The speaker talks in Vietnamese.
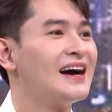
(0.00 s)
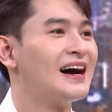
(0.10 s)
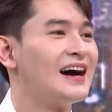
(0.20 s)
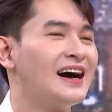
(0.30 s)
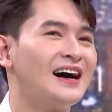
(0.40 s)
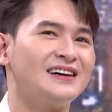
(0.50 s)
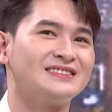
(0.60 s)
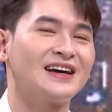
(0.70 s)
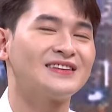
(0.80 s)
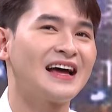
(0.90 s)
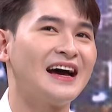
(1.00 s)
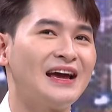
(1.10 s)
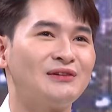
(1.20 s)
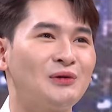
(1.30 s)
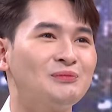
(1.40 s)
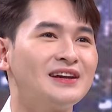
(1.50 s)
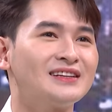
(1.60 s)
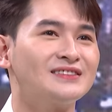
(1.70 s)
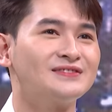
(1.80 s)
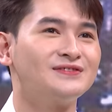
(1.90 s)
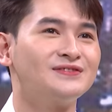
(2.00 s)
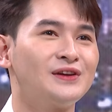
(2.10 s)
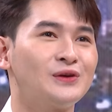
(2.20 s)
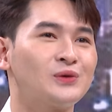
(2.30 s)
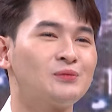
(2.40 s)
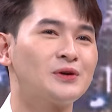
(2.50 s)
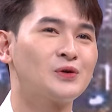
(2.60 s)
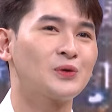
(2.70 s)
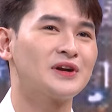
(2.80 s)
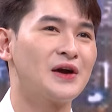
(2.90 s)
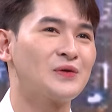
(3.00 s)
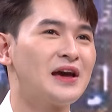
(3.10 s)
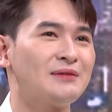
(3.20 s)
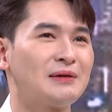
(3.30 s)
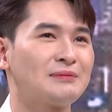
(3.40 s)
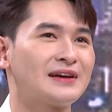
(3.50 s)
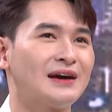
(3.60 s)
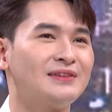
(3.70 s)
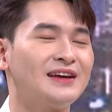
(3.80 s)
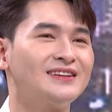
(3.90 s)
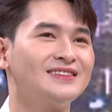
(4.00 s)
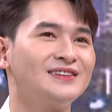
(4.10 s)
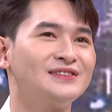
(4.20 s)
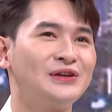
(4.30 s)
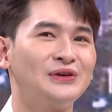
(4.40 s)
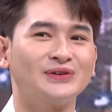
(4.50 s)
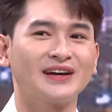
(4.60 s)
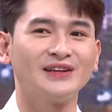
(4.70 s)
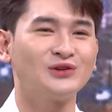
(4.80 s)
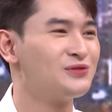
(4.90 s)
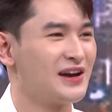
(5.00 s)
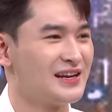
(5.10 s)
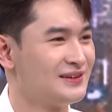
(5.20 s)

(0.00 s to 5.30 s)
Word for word: à, sao ta em không biết nữa ví dụ như cuộc đời của em em cảm thấy nó nhiều cái thú vị